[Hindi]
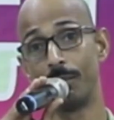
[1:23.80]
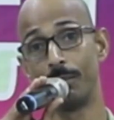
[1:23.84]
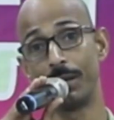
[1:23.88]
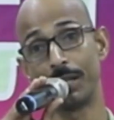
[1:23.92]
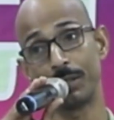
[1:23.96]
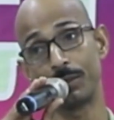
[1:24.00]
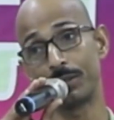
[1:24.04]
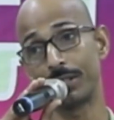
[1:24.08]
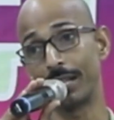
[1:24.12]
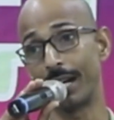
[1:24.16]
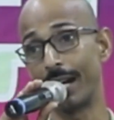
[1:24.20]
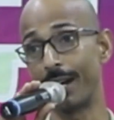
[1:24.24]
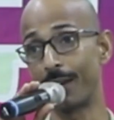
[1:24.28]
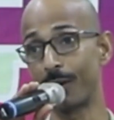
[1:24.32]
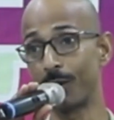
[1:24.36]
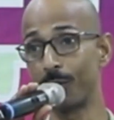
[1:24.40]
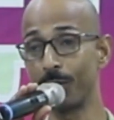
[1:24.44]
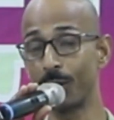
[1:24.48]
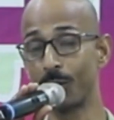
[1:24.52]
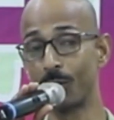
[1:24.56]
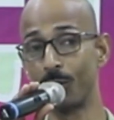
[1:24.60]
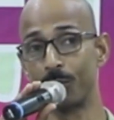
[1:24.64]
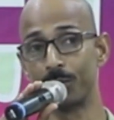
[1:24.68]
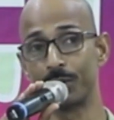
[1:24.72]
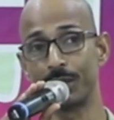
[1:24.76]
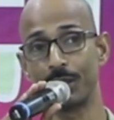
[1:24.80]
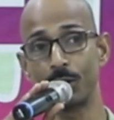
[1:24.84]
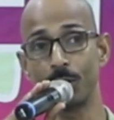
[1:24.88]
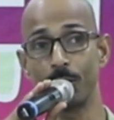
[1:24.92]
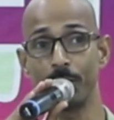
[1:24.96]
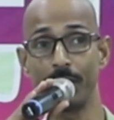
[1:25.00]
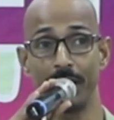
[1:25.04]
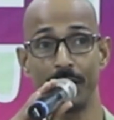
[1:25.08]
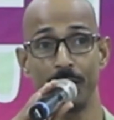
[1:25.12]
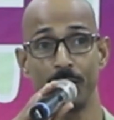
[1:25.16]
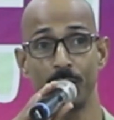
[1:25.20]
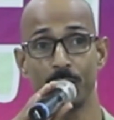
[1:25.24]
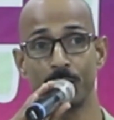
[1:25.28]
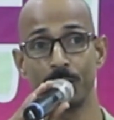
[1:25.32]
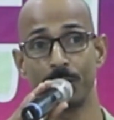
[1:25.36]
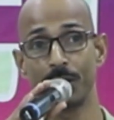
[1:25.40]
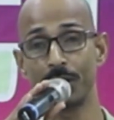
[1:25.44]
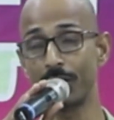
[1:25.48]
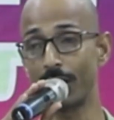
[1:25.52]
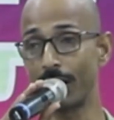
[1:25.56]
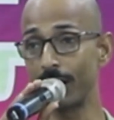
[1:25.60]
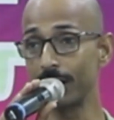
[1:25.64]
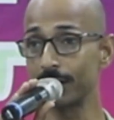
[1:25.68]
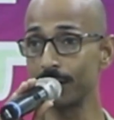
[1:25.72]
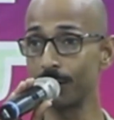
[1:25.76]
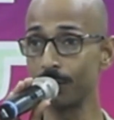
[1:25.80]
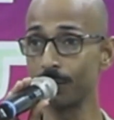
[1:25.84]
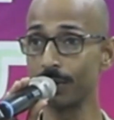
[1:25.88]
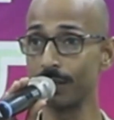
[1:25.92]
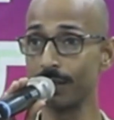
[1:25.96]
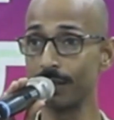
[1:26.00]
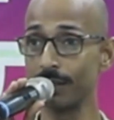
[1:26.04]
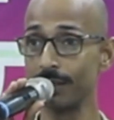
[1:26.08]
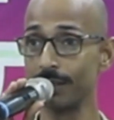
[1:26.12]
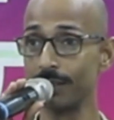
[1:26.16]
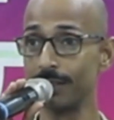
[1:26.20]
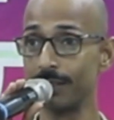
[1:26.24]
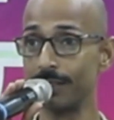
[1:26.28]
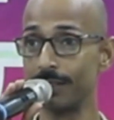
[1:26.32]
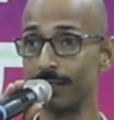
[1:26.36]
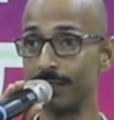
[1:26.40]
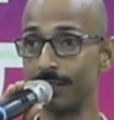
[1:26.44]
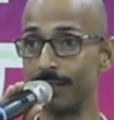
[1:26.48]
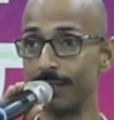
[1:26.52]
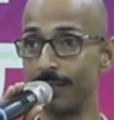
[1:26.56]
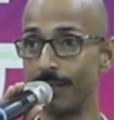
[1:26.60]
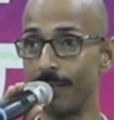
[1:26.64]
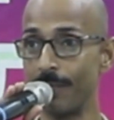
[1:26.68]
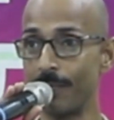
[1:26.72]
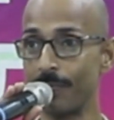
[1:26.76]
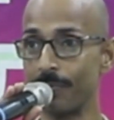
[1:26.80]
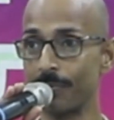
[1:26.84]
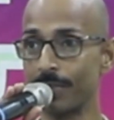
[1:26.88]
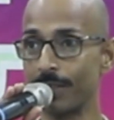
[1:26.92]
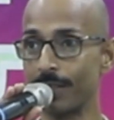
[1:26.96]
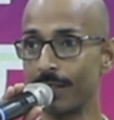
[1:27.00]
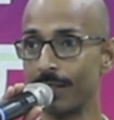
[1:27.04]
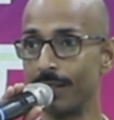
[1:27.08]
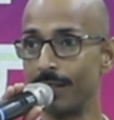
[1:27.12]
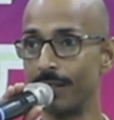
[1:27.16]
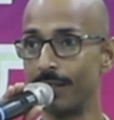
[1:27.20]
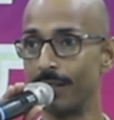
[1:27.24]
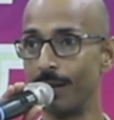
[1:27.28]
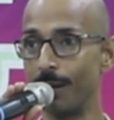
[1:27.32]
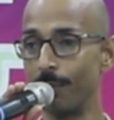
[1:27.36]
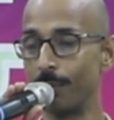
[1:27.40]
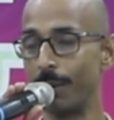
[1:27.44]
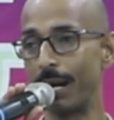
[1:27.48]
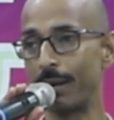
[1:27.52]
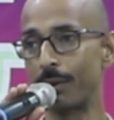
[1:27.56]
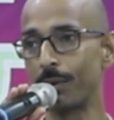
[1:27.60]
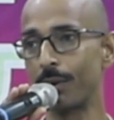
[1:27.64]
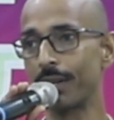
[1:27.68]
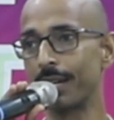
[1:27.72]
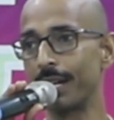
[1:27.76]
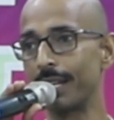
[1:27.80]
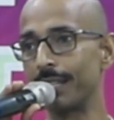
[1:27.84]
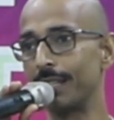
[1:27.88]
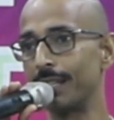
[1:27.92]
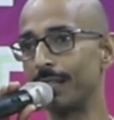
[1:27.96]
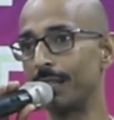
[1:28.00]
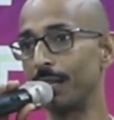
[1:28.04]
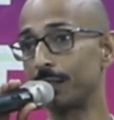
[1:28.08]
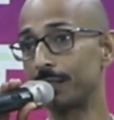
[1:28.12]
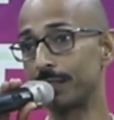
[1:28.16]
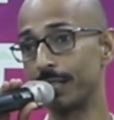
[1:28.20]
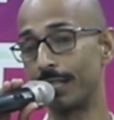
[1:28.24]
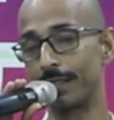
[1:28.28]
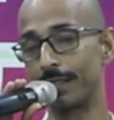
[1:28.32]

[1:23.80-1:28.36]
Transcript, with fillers: मैं तो टायर में घूमता तो मैं ही हूँ तो मैं तो अलग जाऊँगा पेट्रोल कहते हैं देख